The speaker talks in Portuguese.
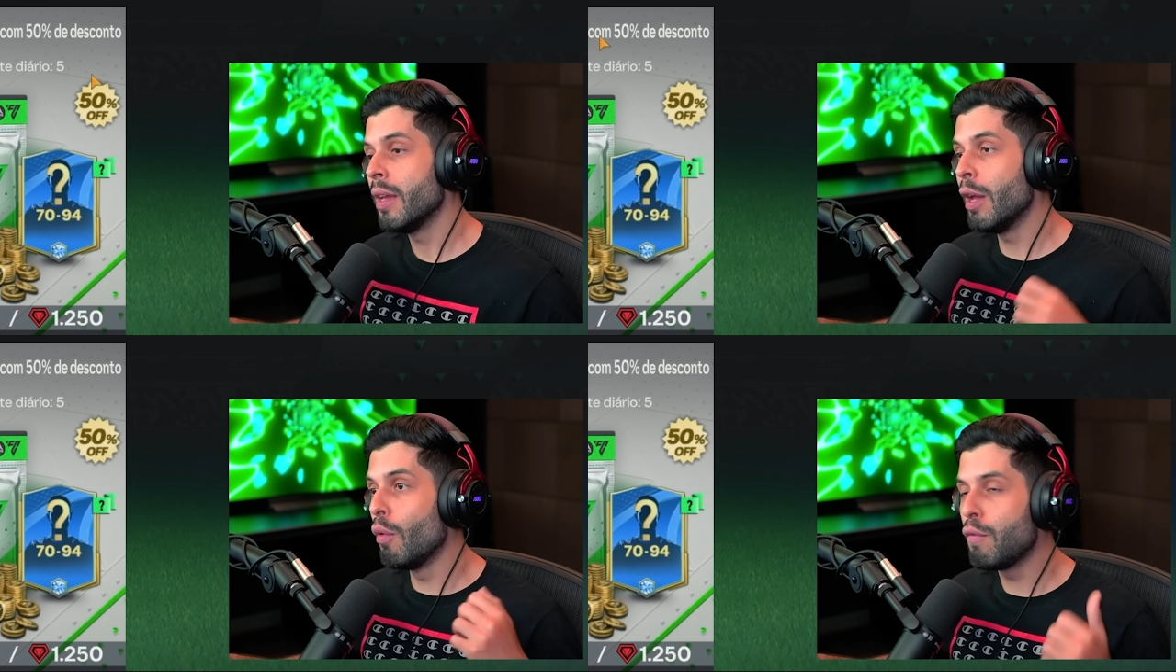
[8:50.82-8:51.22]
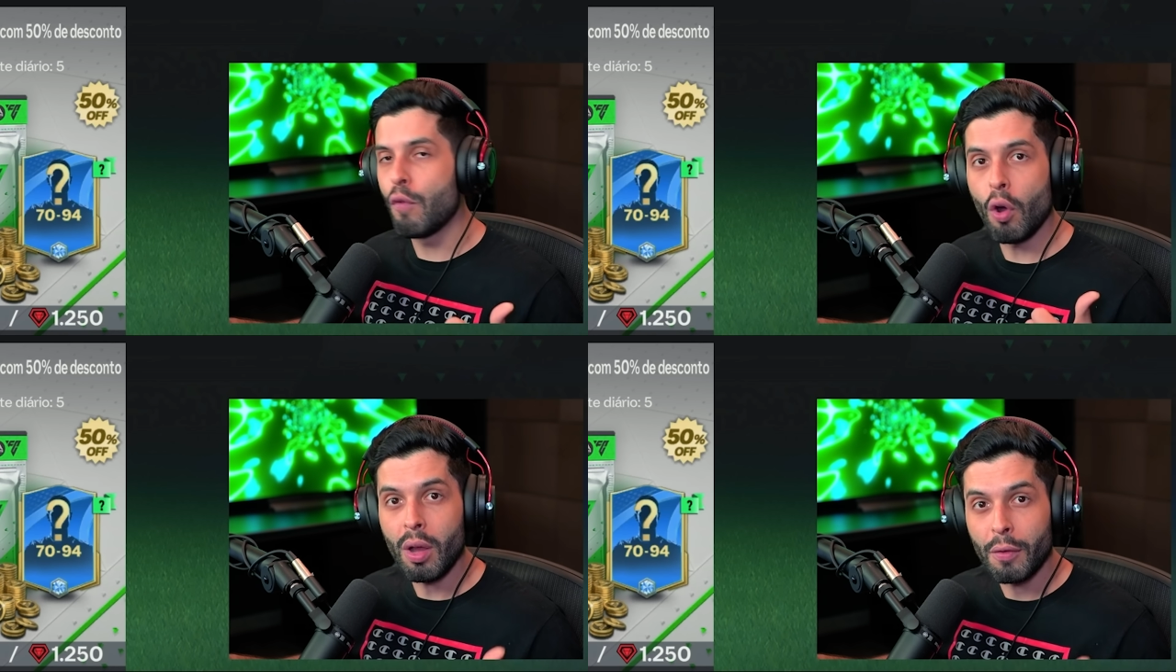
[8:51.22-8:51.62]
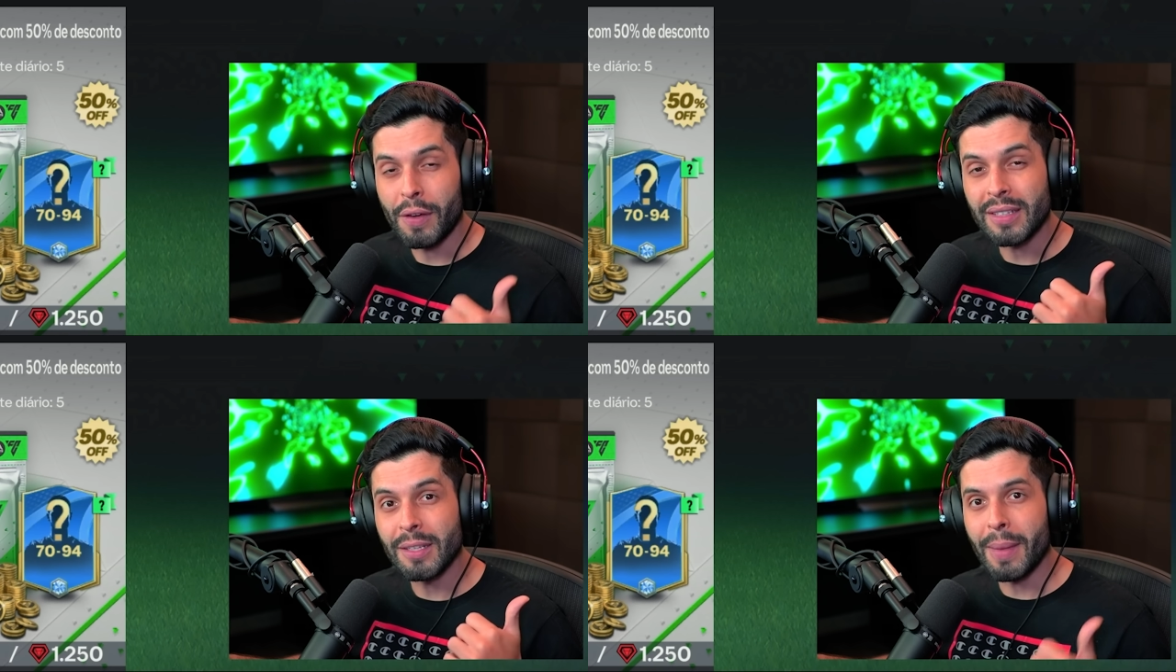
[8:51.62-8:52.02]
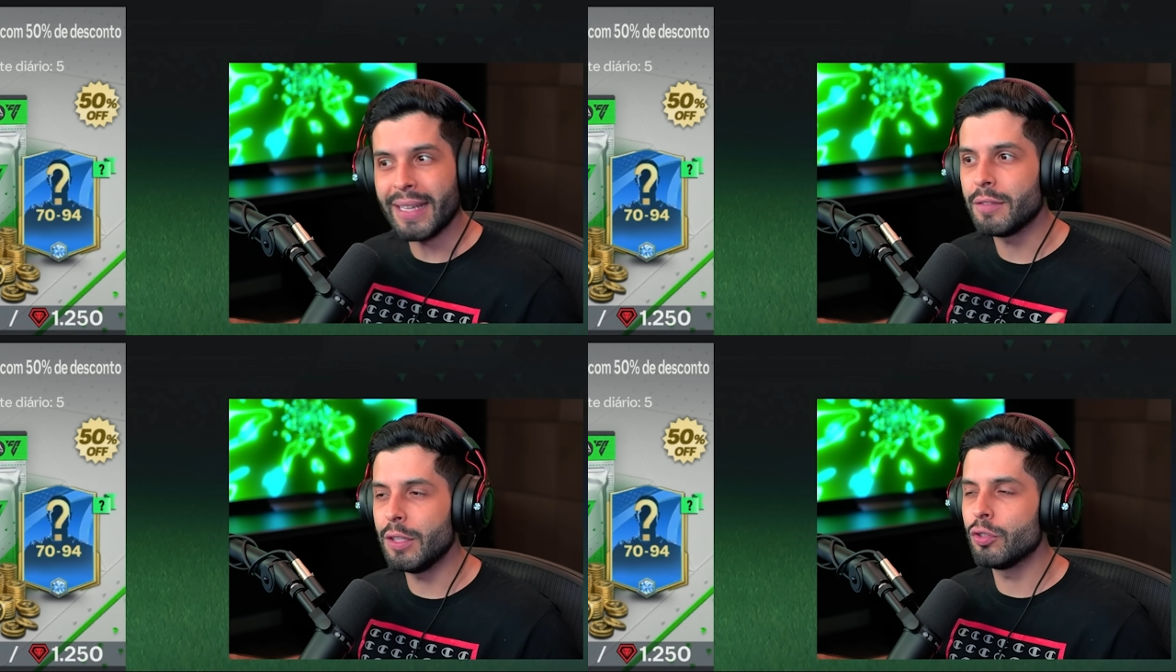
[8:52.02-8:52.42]
Eu vou fazer
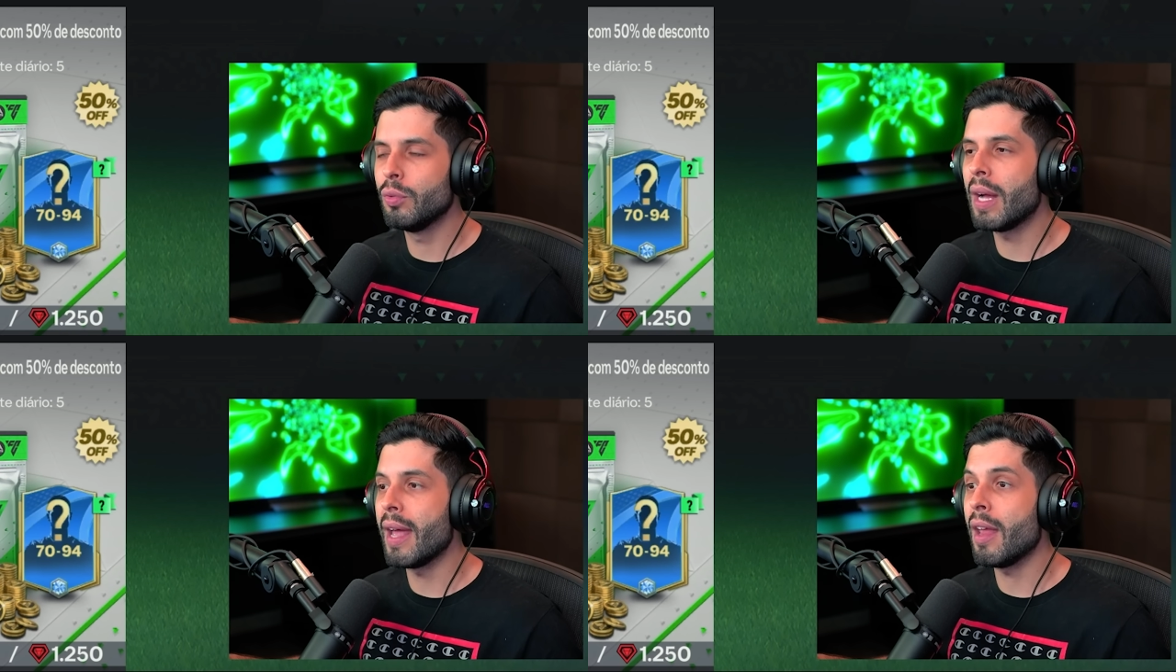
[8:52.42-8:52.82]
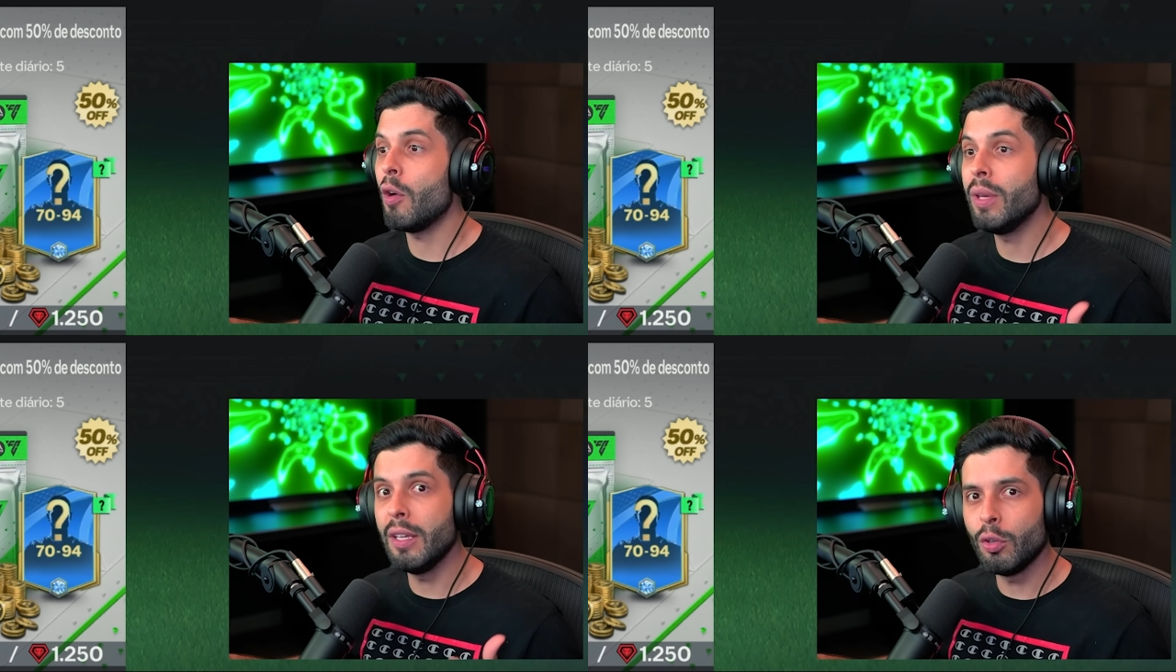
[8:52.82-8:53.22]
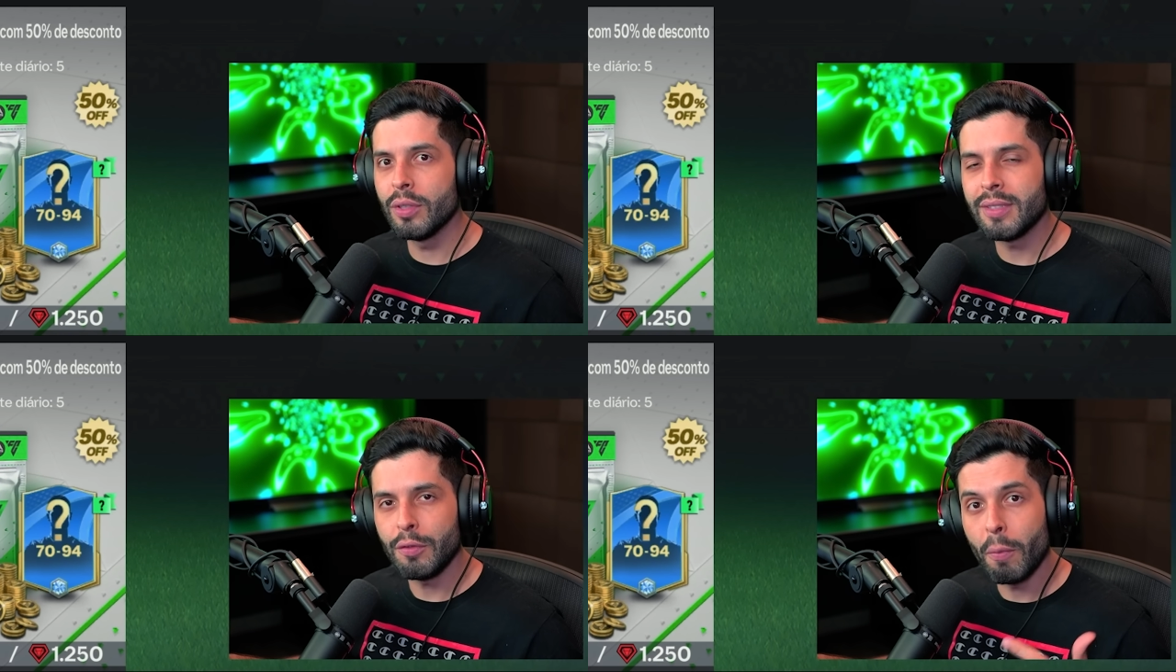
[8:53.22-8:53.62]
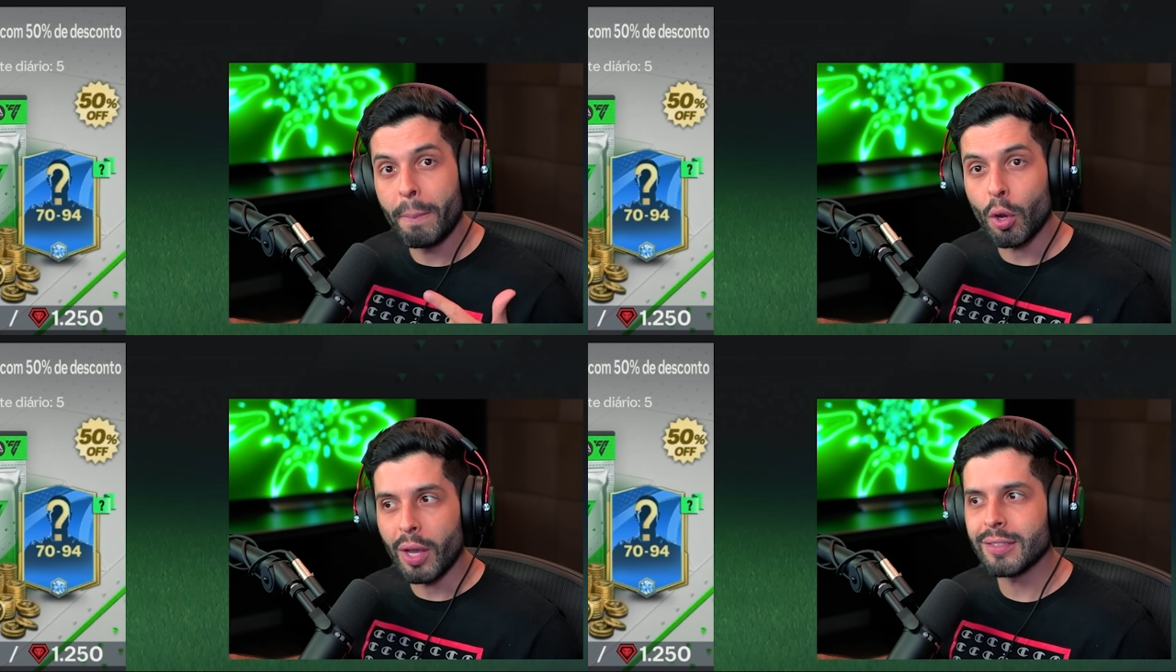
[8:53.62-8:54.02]
mais vídeos no canal. E inclusive, o
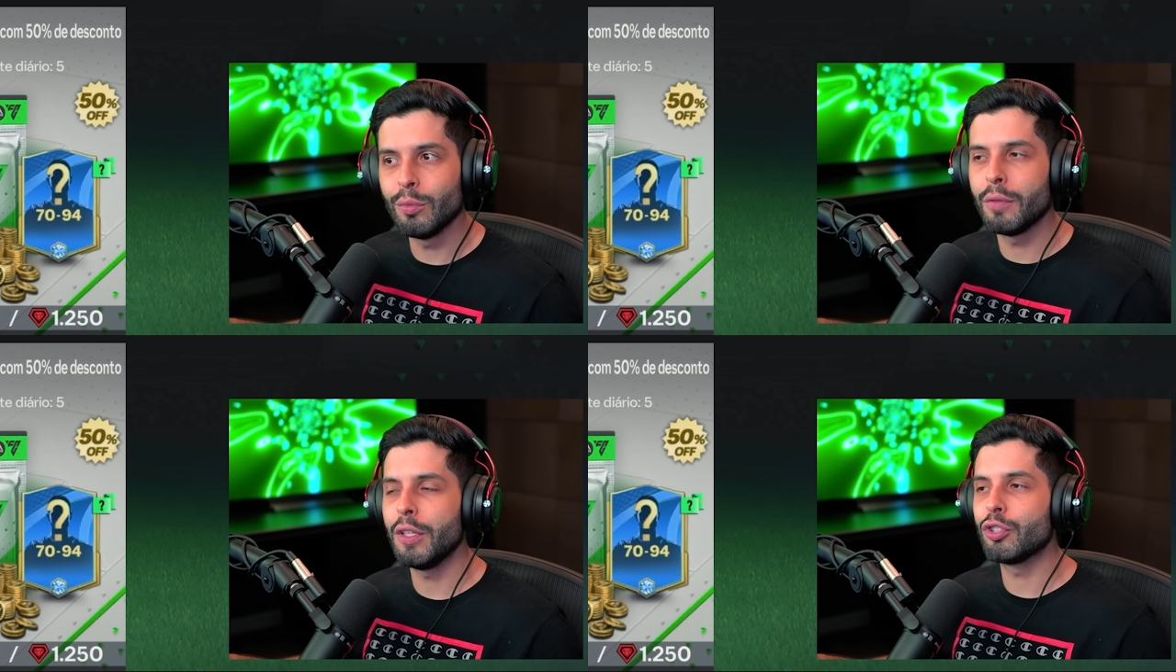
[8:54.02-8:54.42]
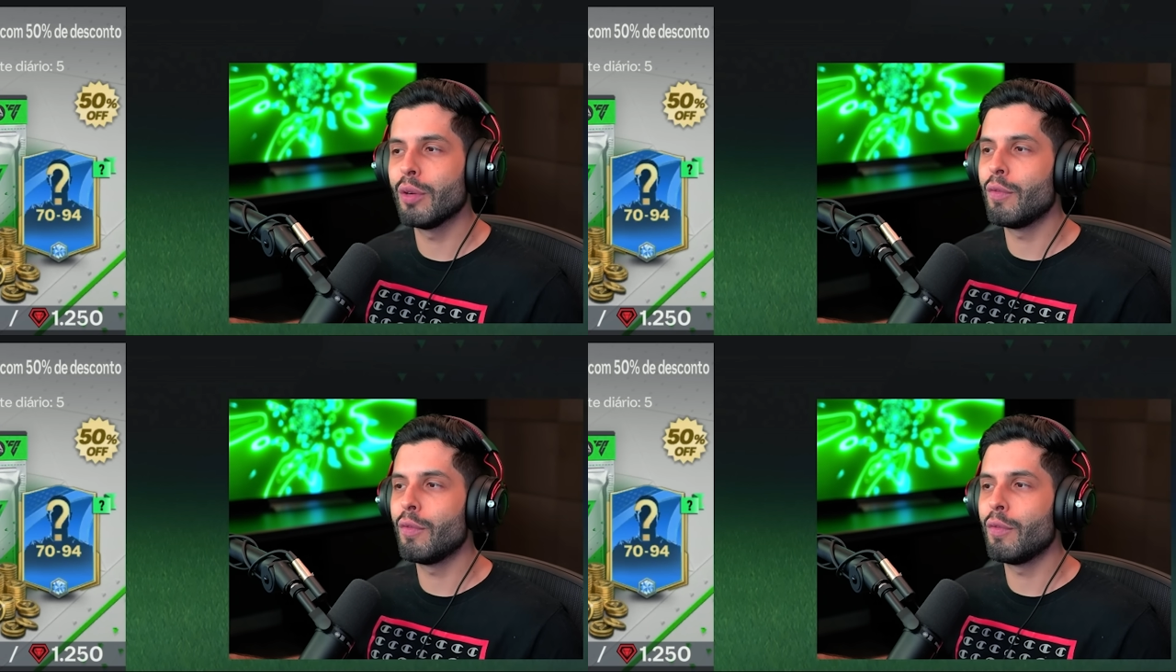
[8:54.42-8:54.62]
próximo vídeo que eu vou